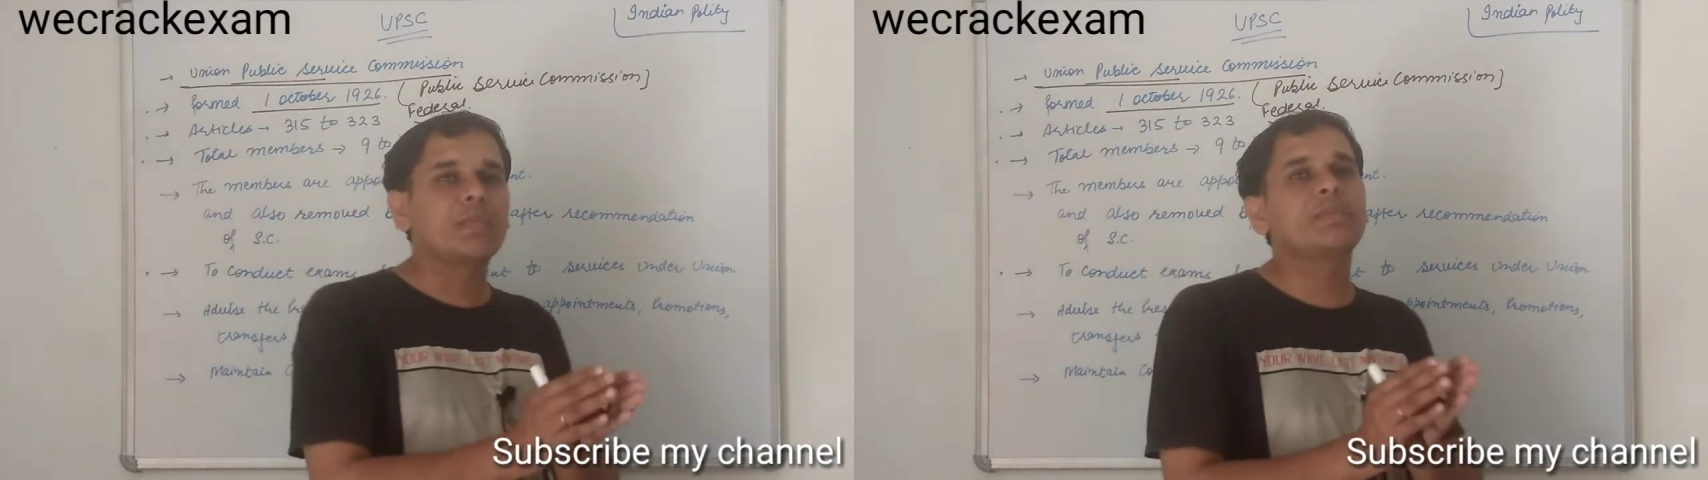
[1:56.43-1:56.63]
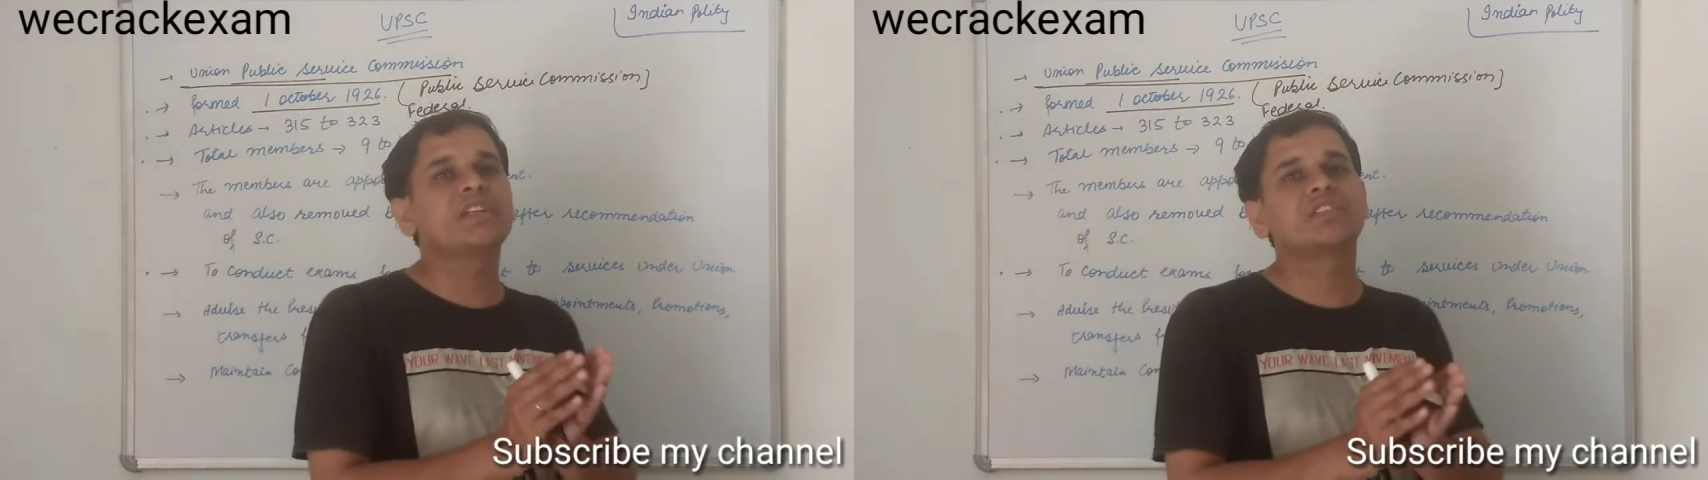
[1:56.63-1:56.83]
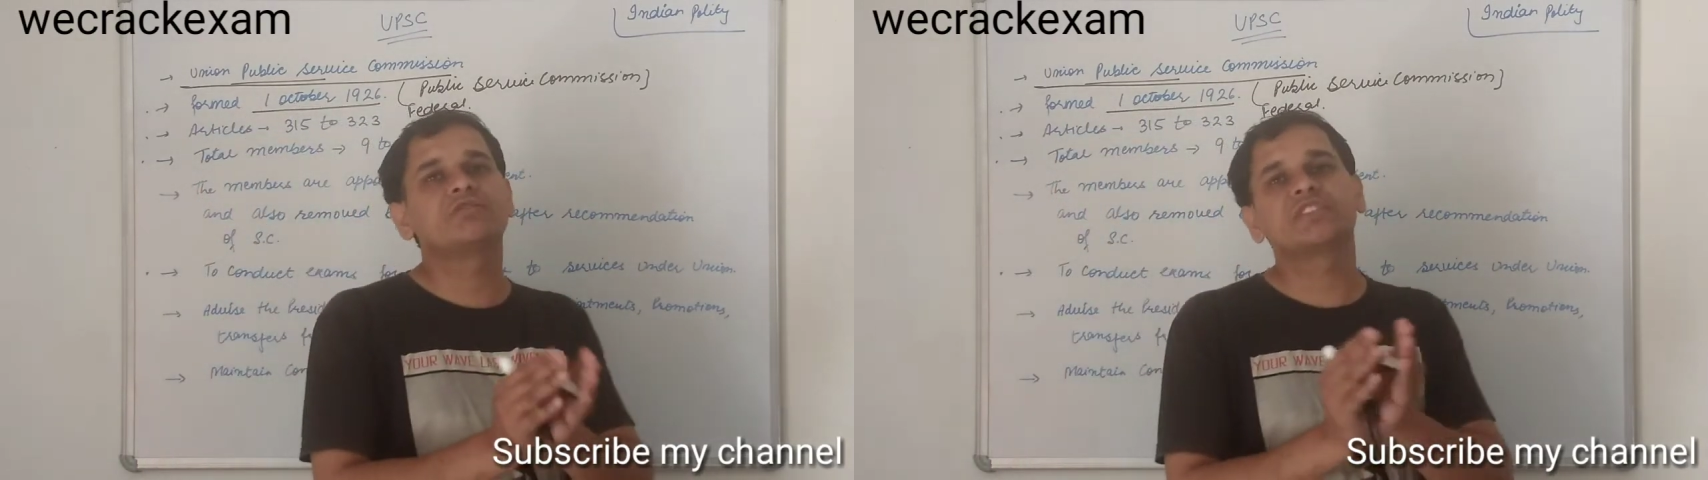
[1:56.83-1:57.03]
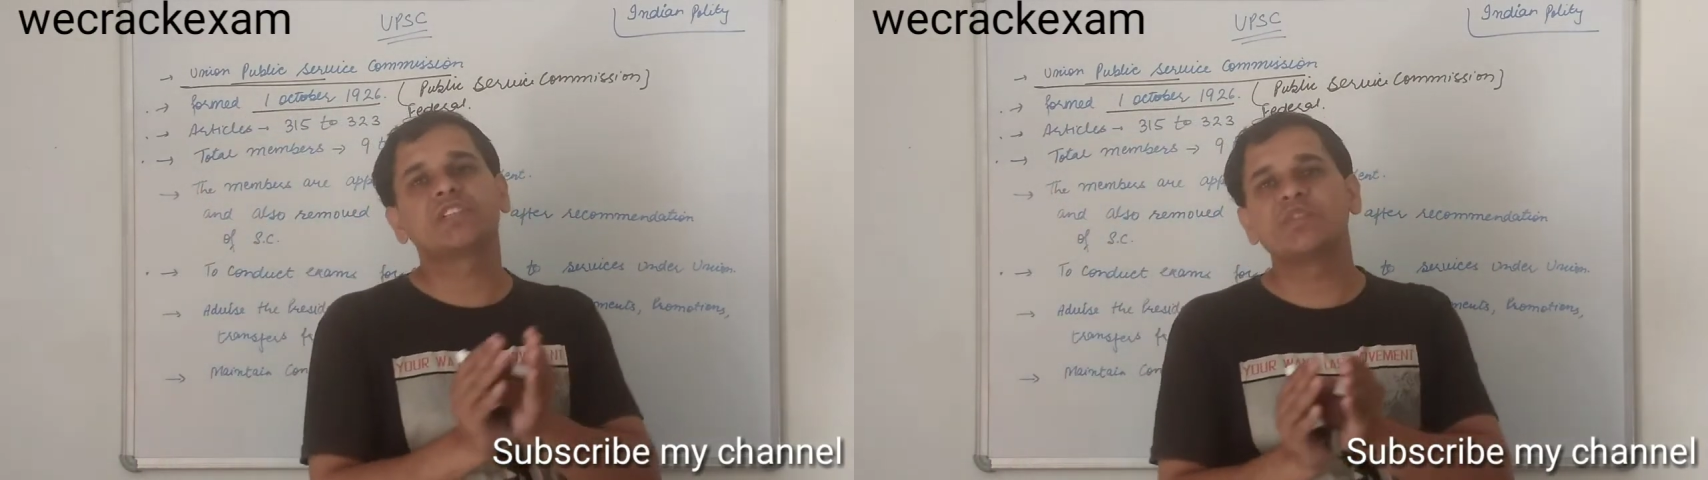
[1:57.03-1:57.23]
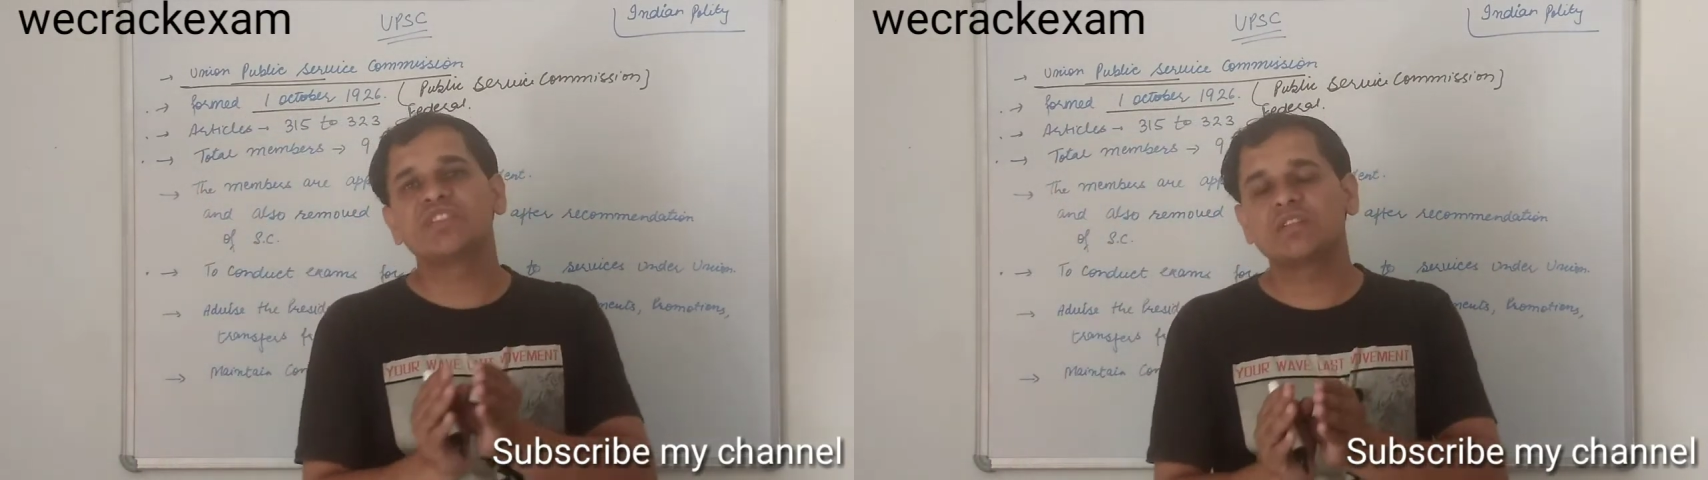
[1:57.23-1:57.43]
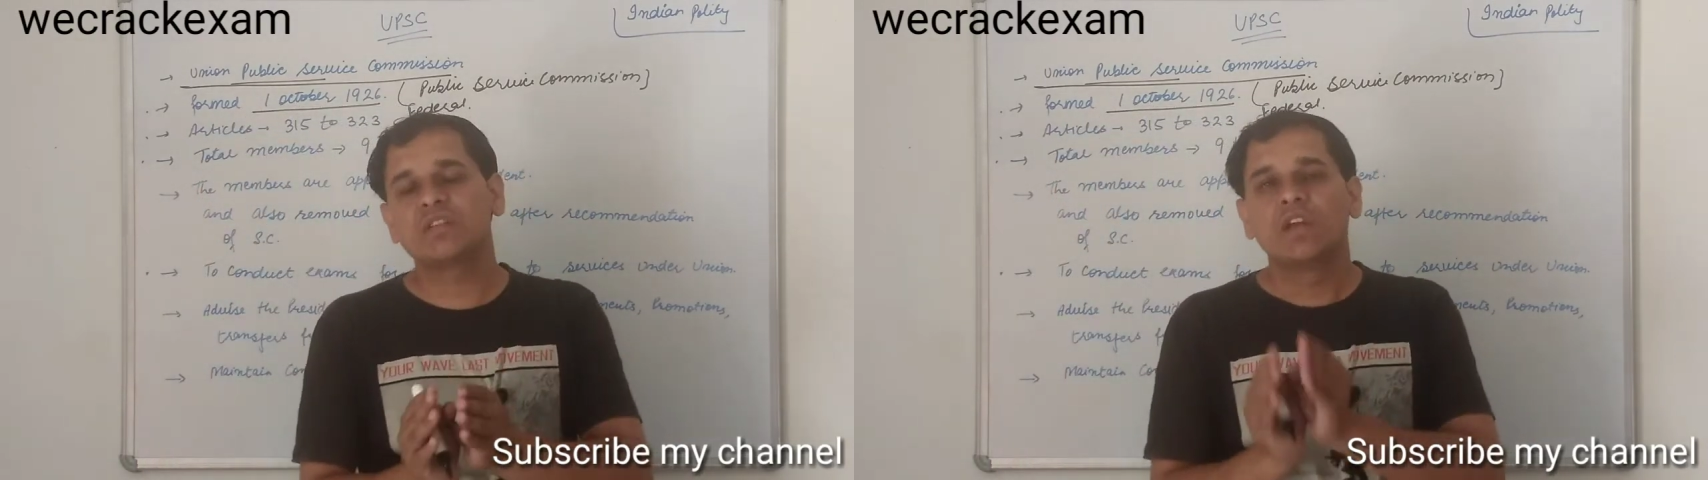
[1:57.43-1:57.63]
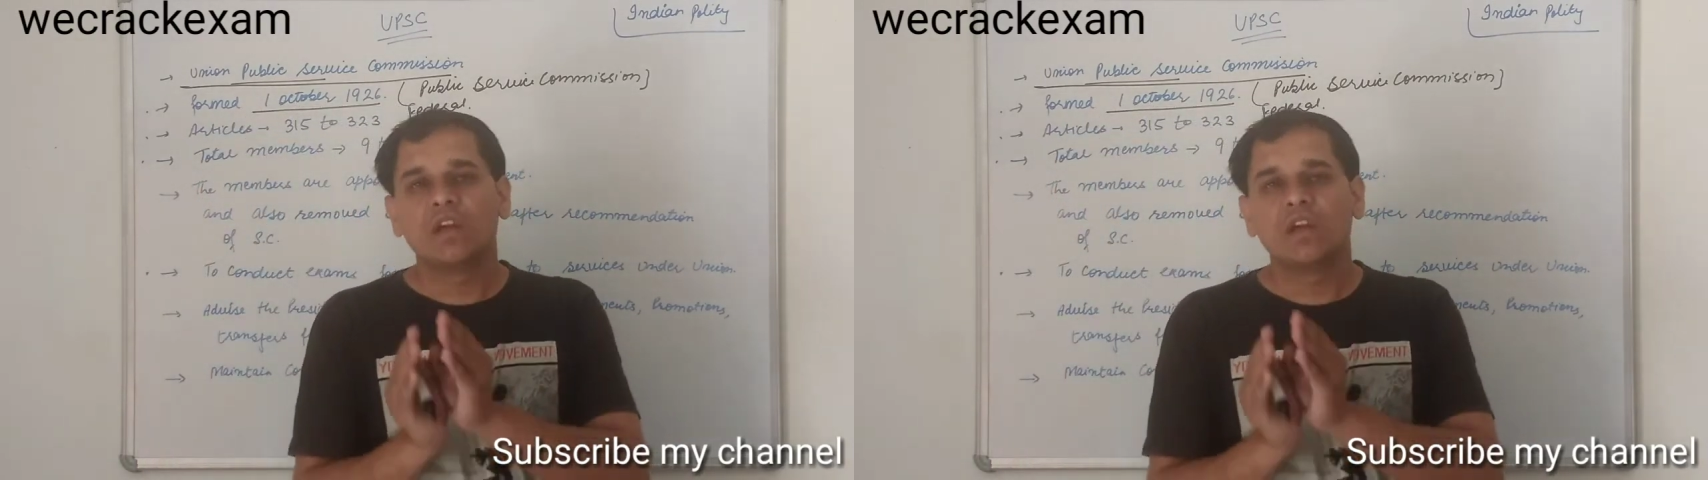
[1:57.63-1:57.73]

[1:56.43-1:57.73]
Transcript: पब्लिक सर्विस कमीशन